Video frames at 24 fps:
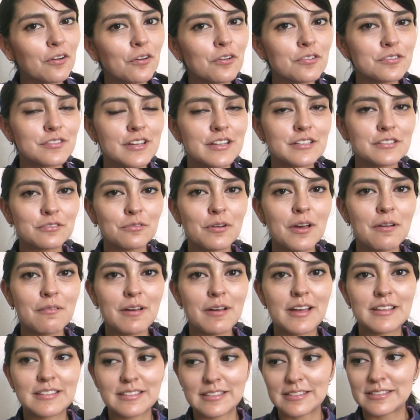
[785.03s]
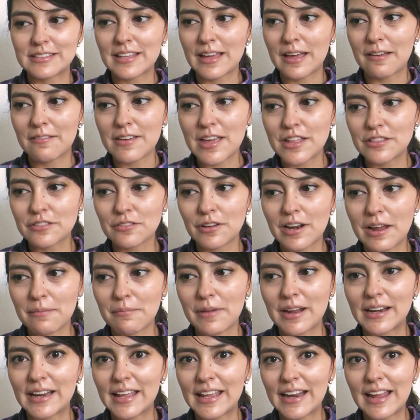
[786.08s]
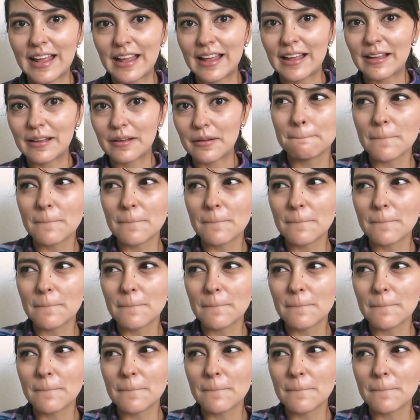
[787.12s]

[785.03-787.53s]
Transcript: cosas nuevas, está viendo la manera